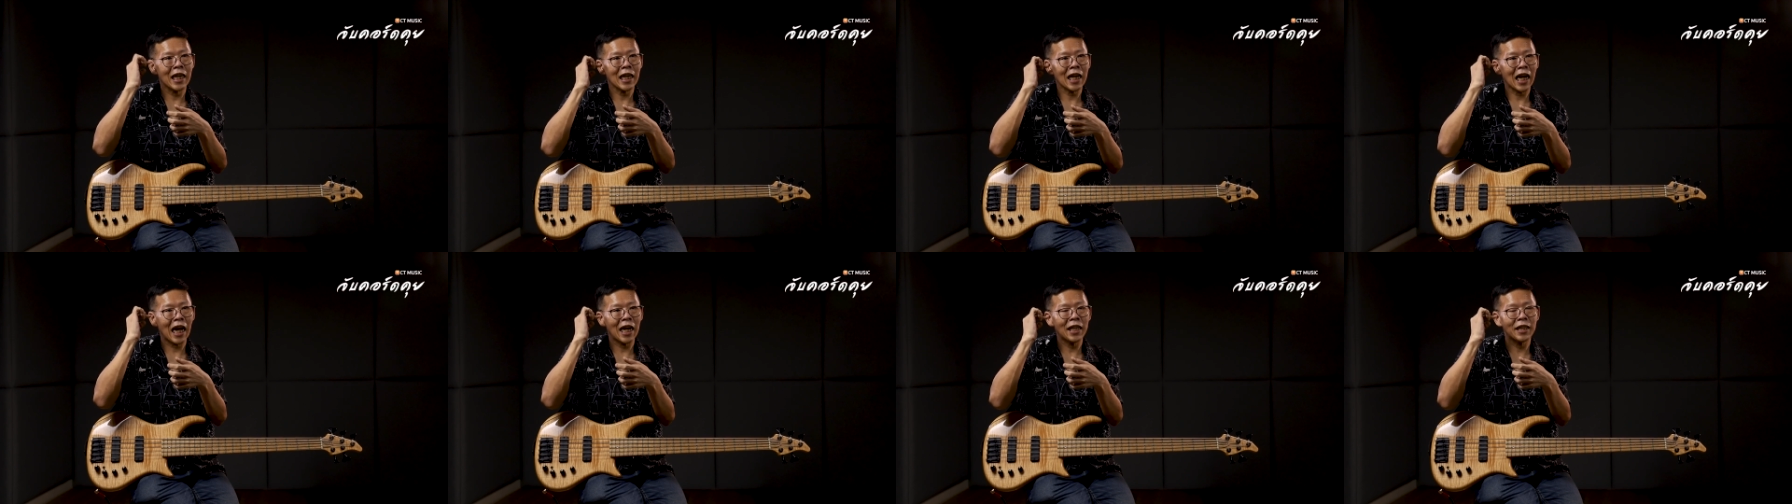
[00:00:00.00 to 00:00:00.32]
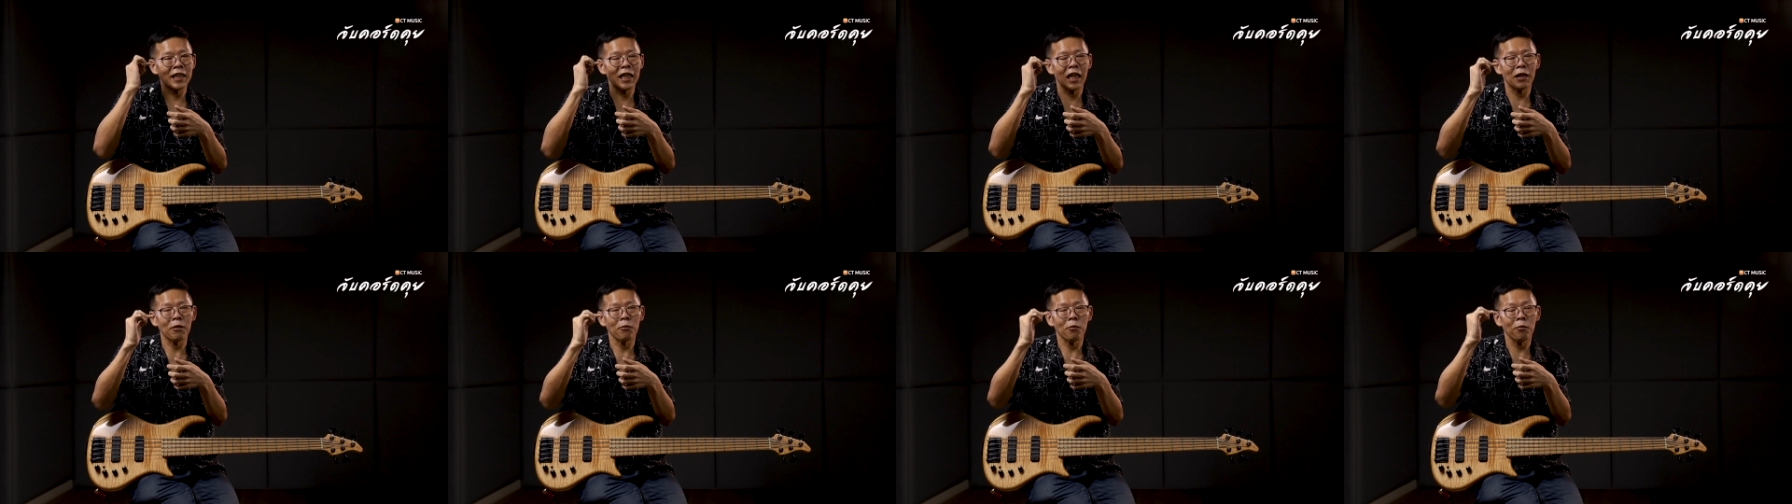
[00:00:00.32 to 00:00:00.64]
อาการ
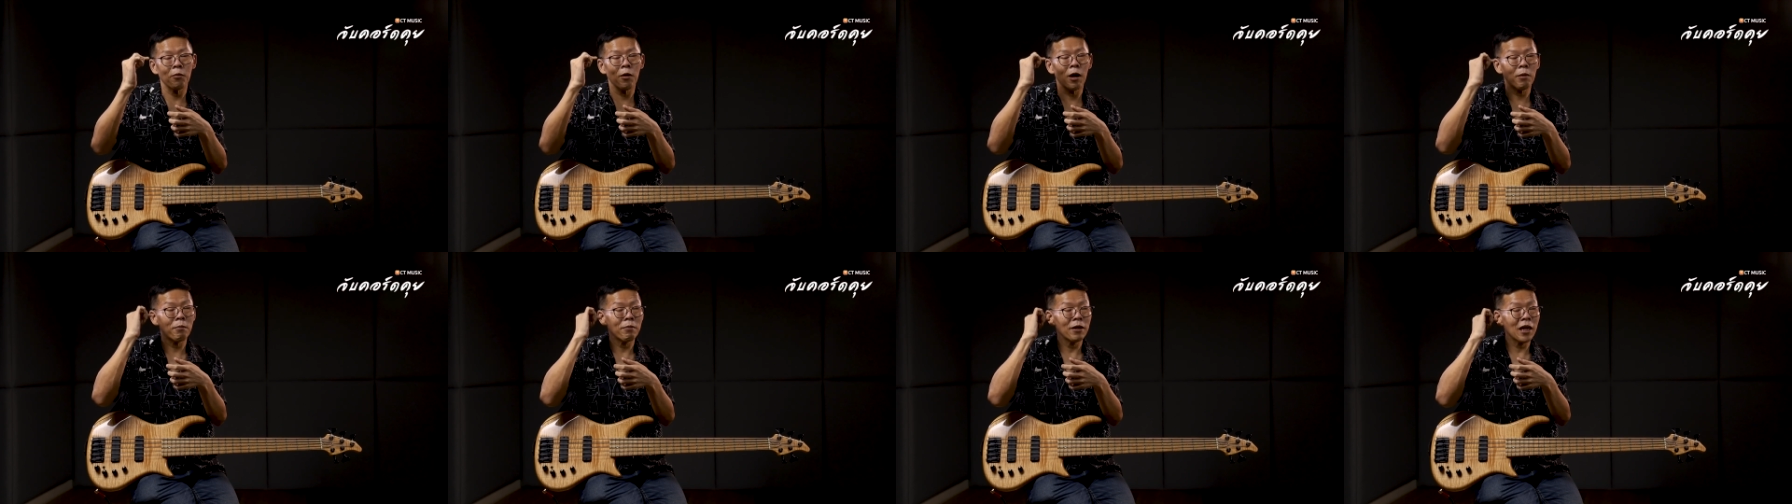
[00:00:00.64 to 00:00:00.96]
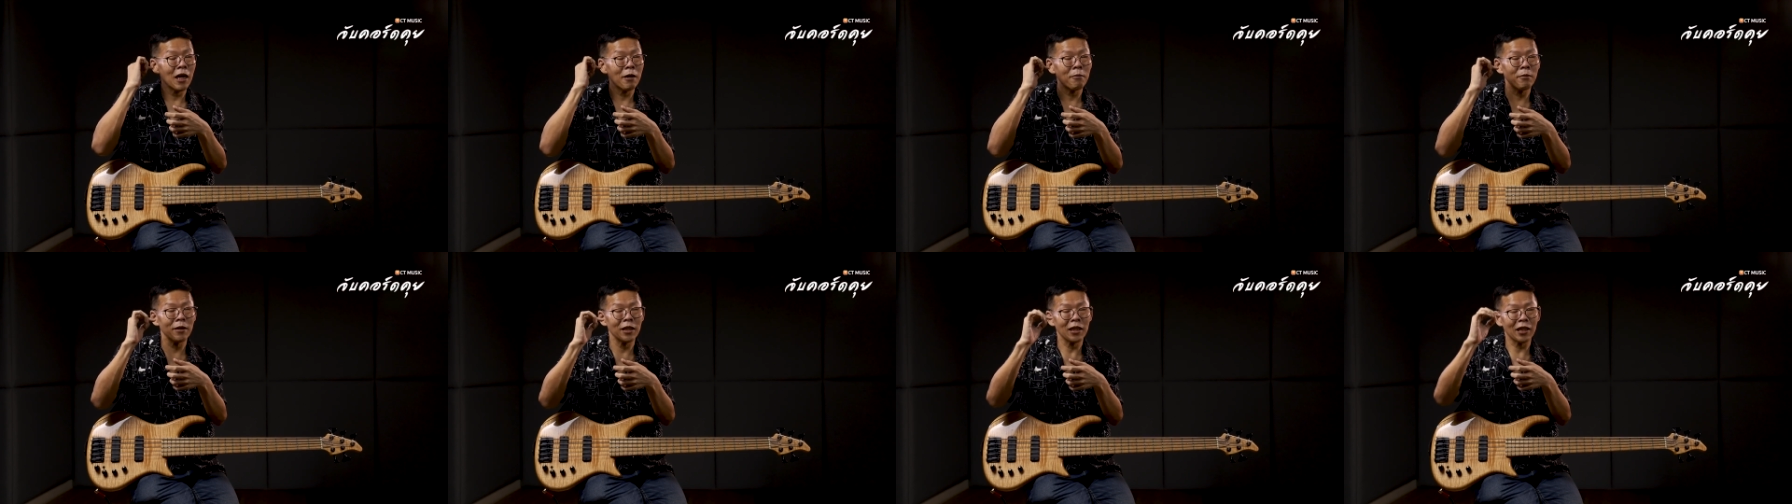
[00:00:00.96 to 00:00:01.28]
เสียงเพื่อ
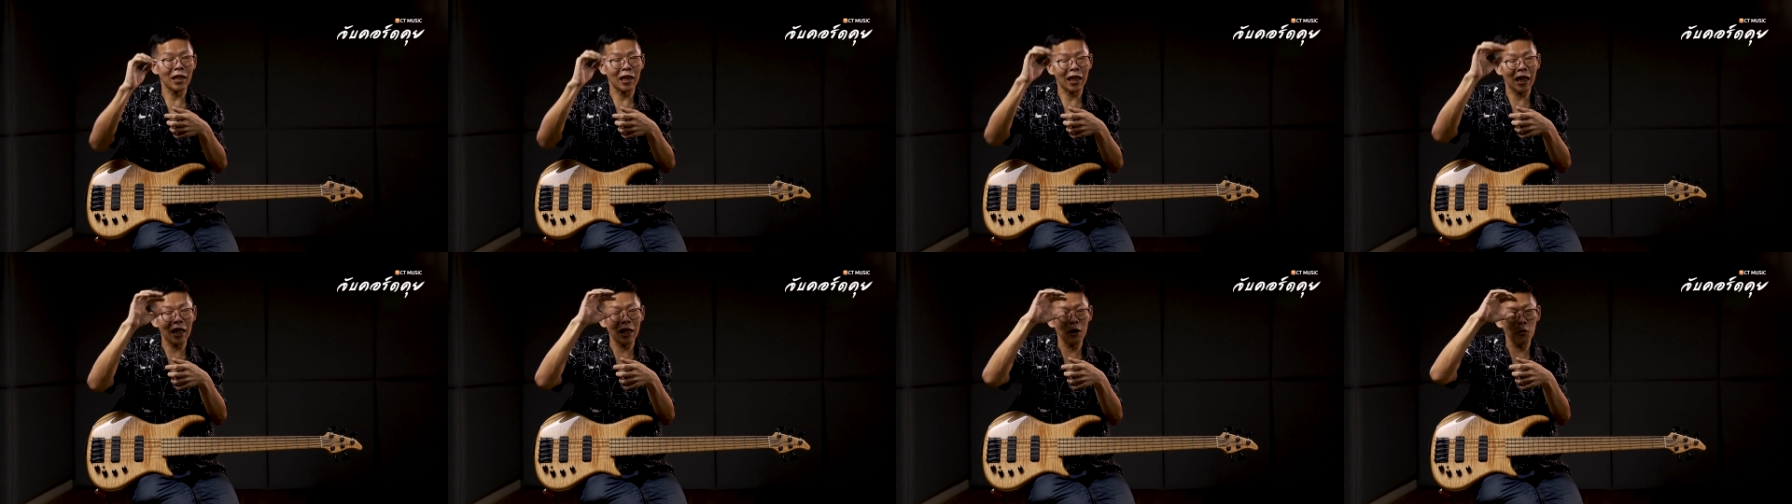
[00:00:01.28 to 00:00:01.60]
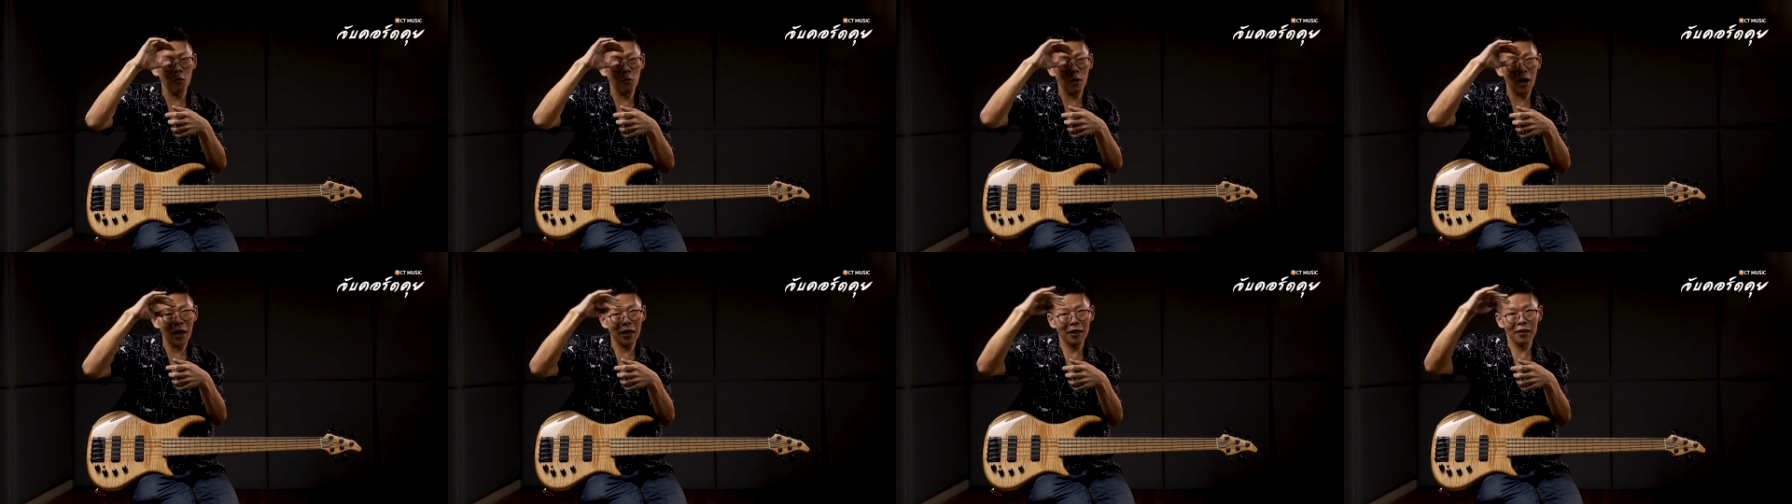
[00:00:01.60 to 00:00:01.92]
เพื่อมันจะได้
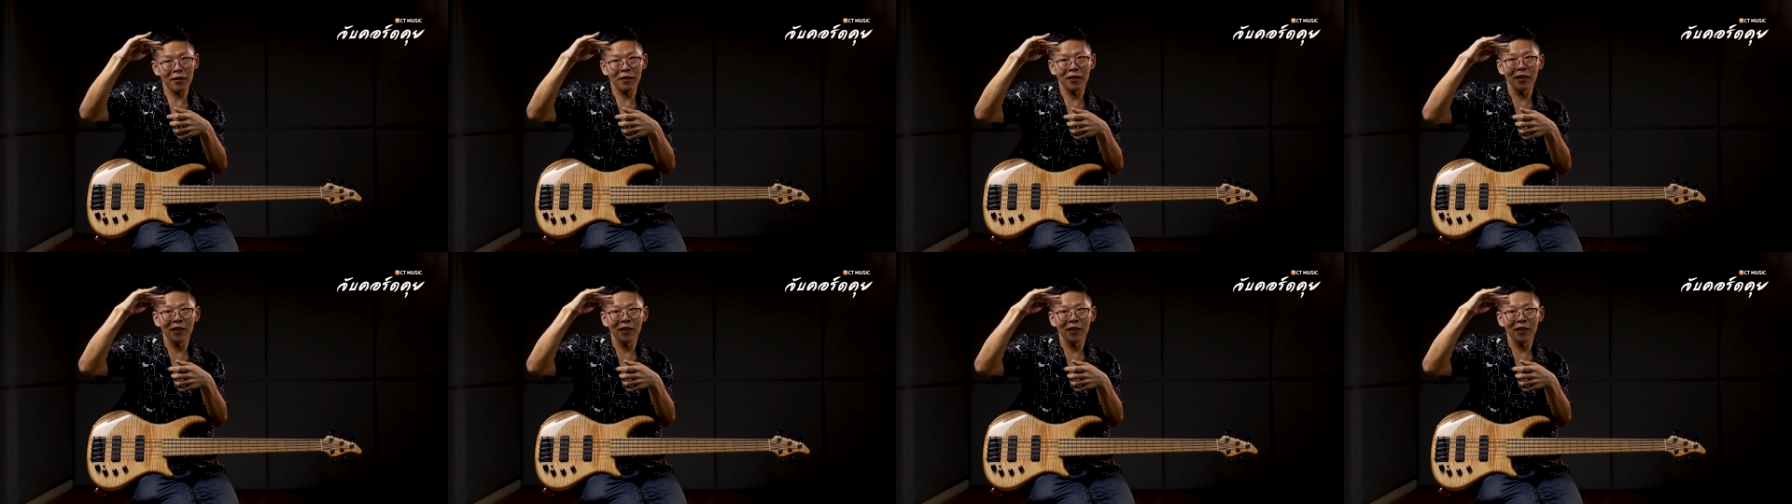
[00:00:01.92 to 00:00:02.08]
รู้ว่า